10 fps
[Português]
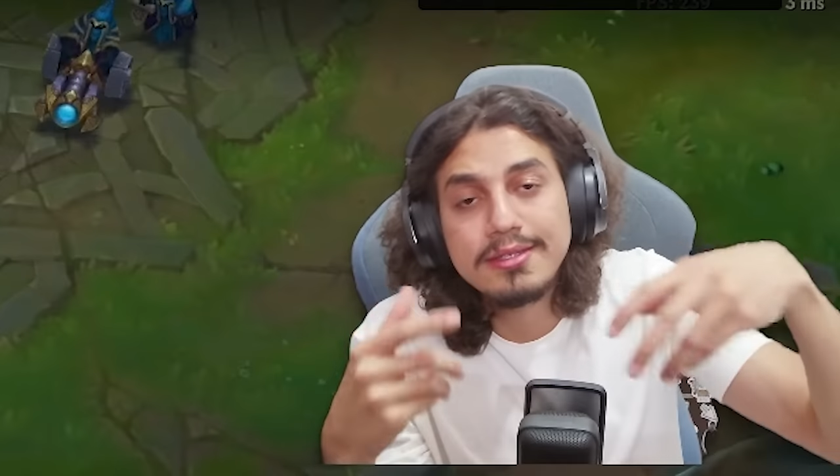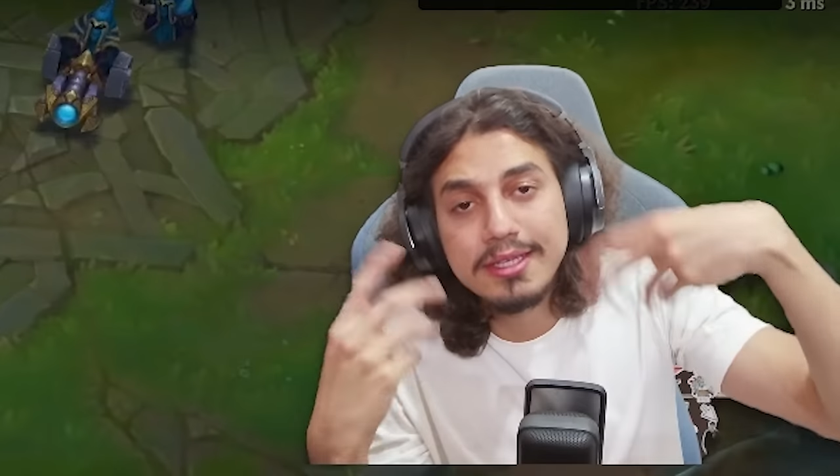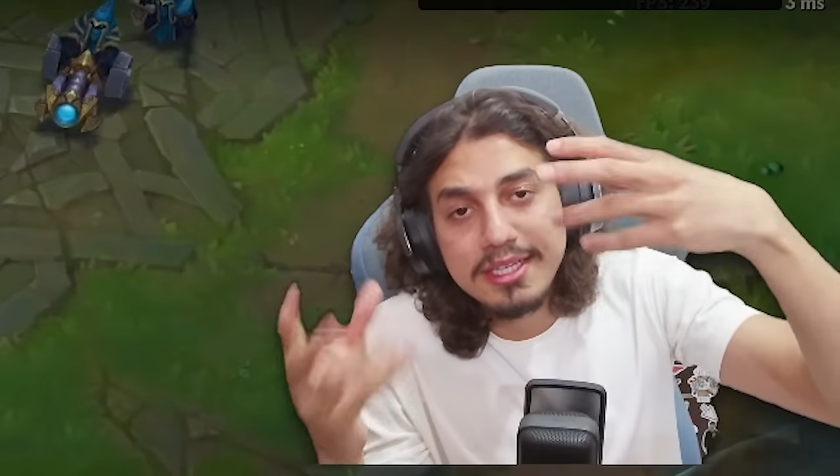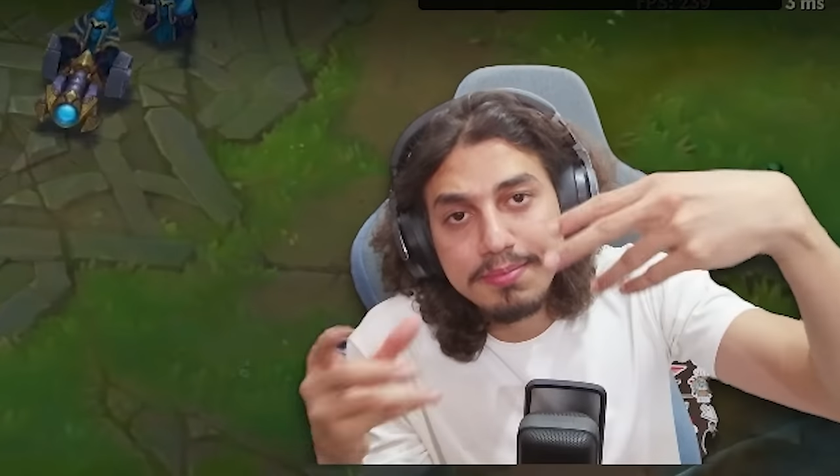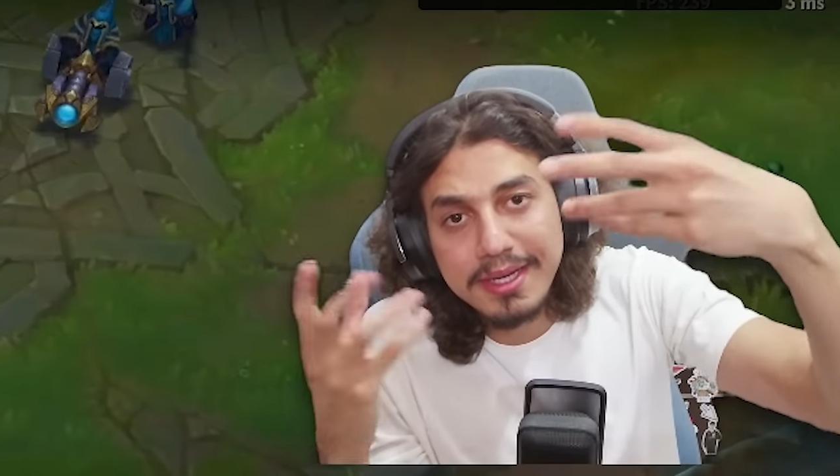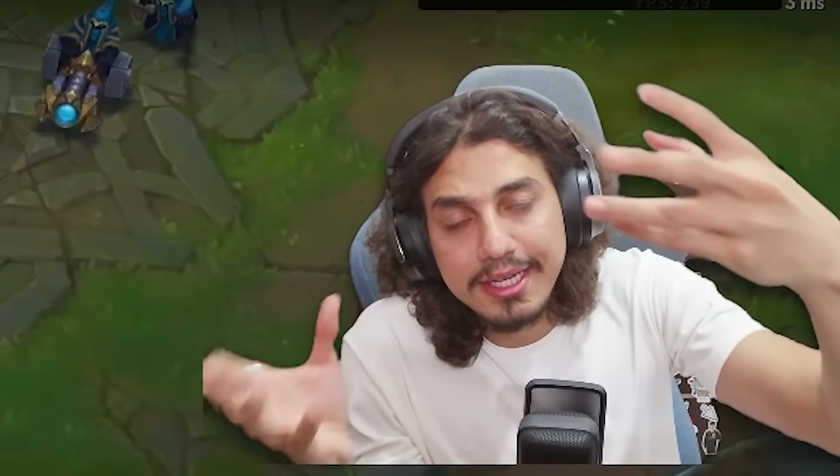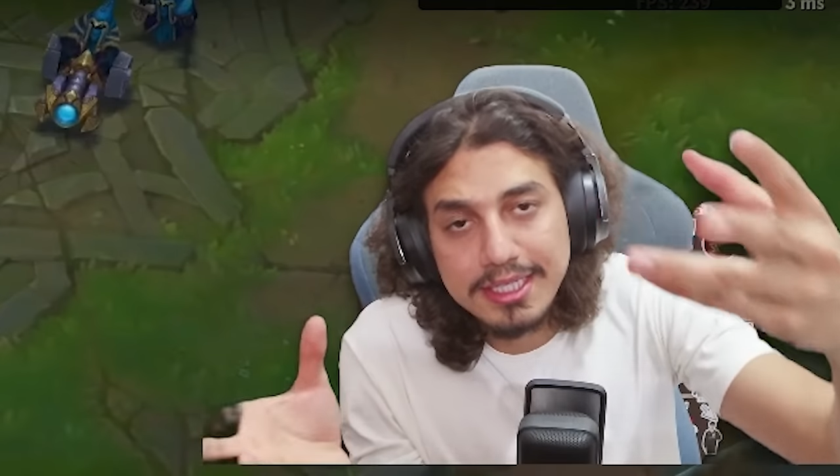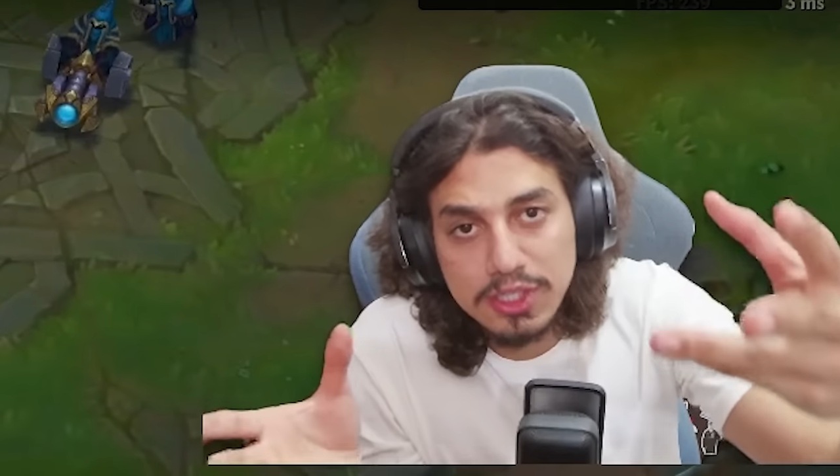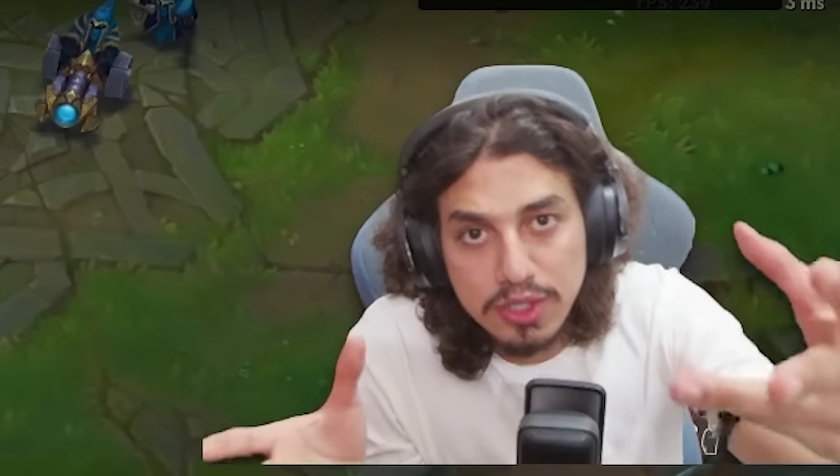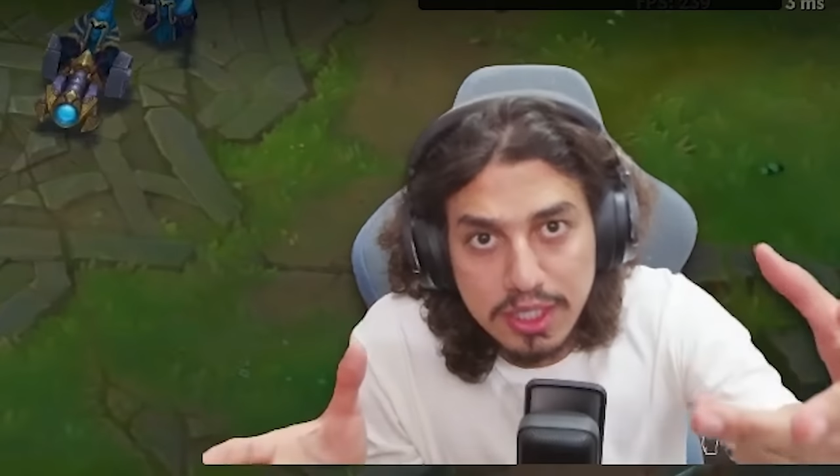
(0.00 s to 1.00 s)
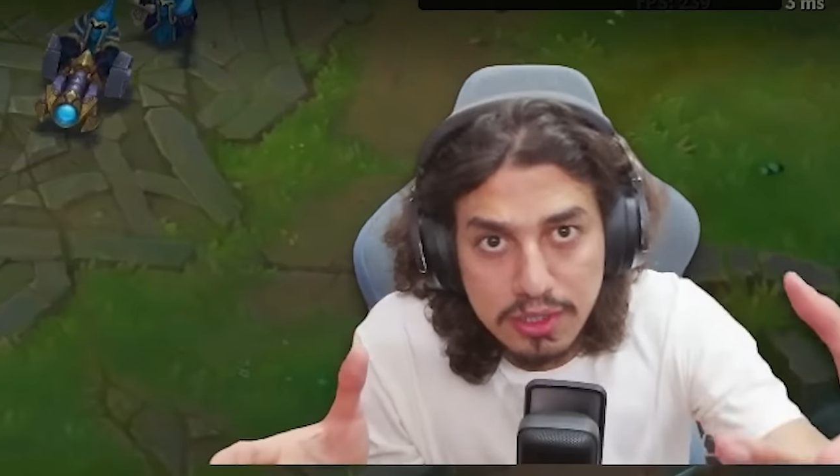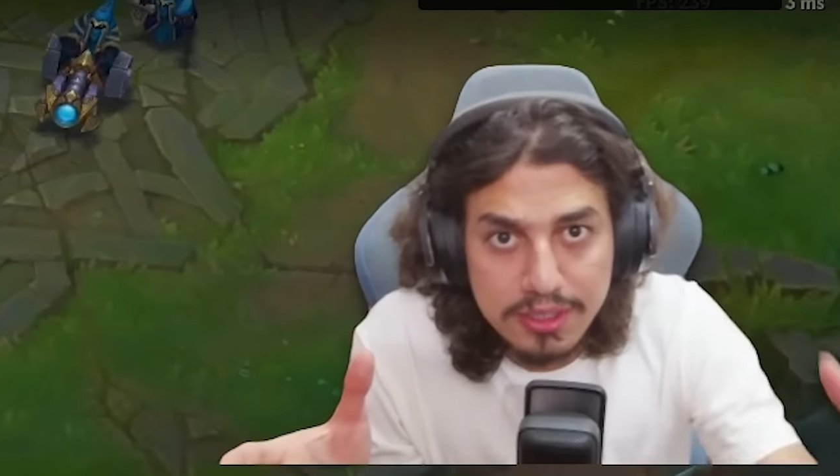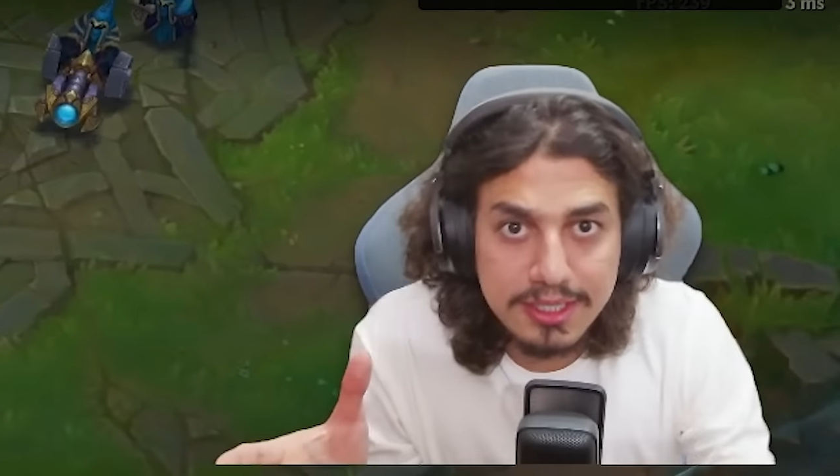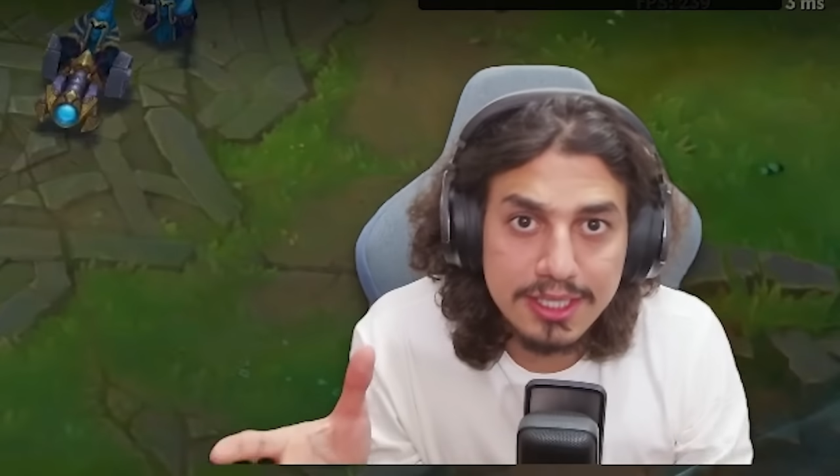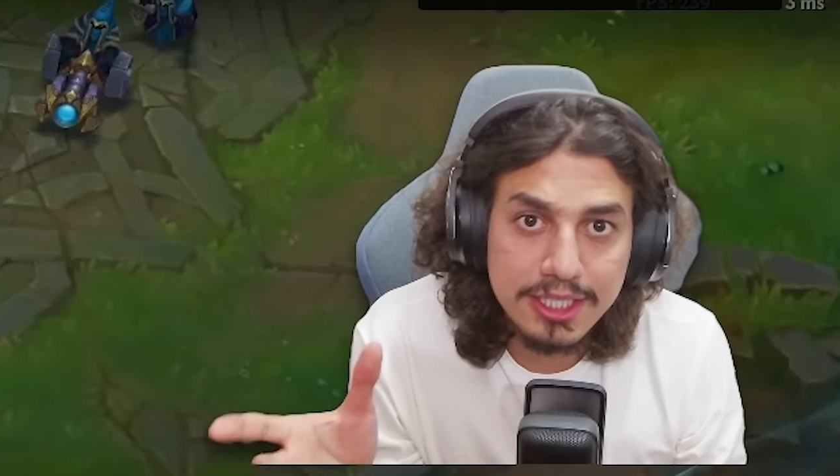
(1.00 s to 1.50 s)
aqui, pra quem já joga LOL
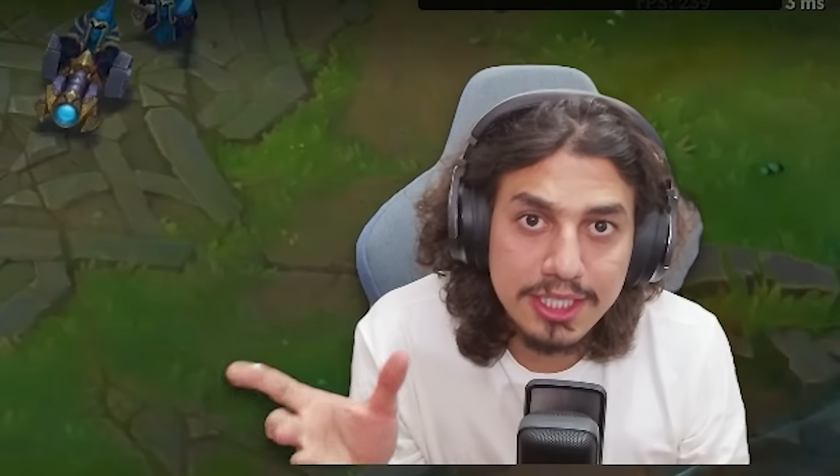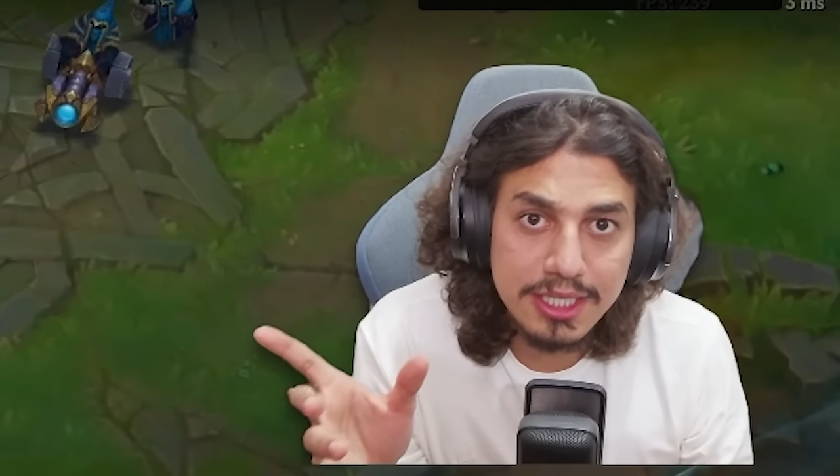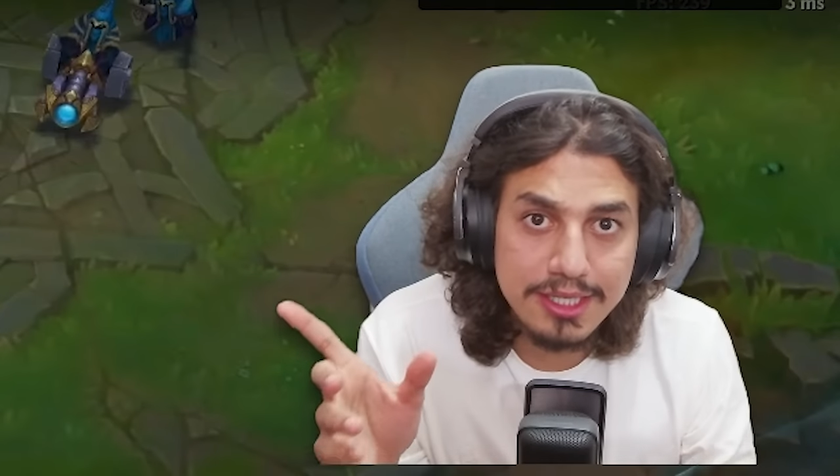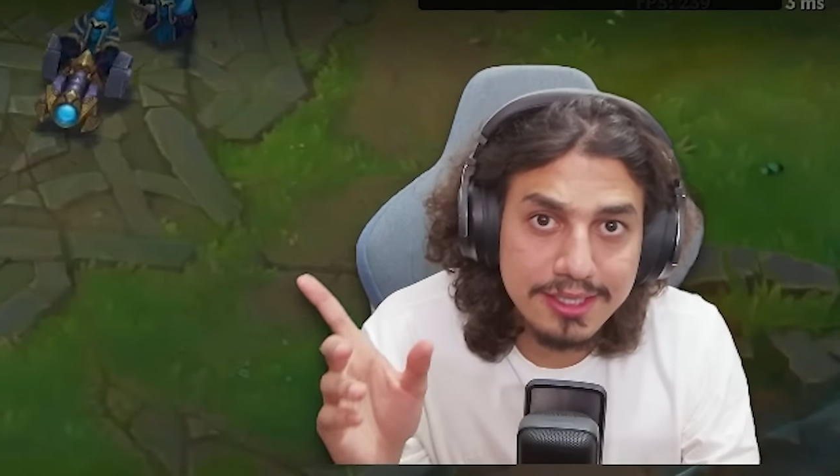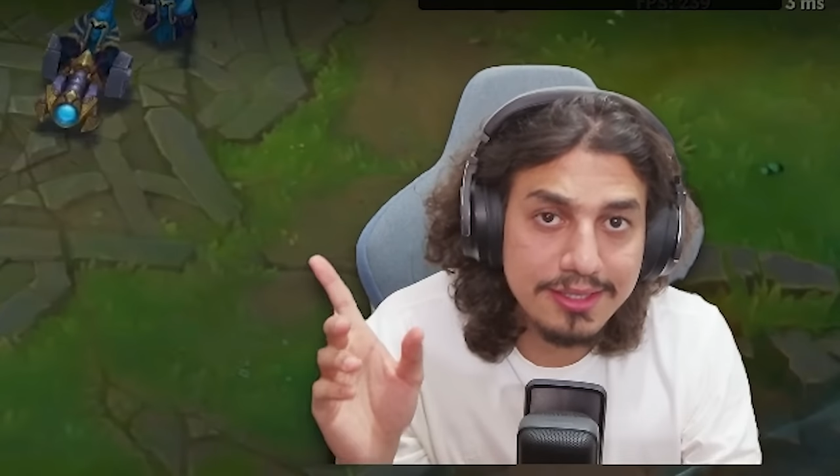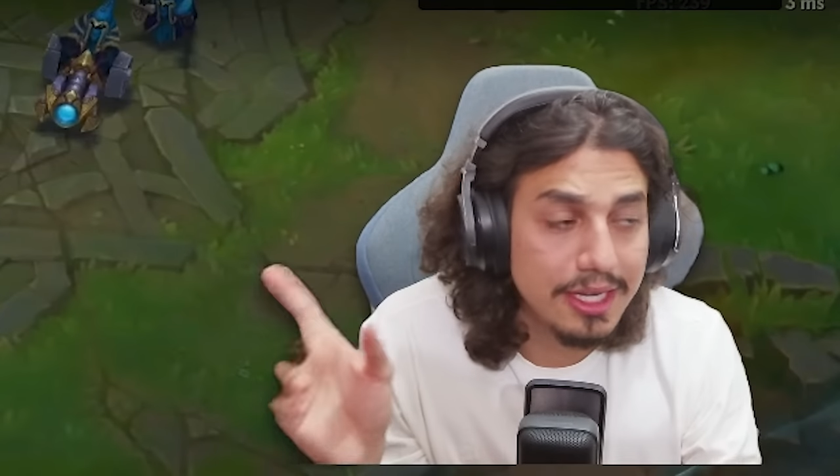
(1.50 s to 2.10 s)
das antigas,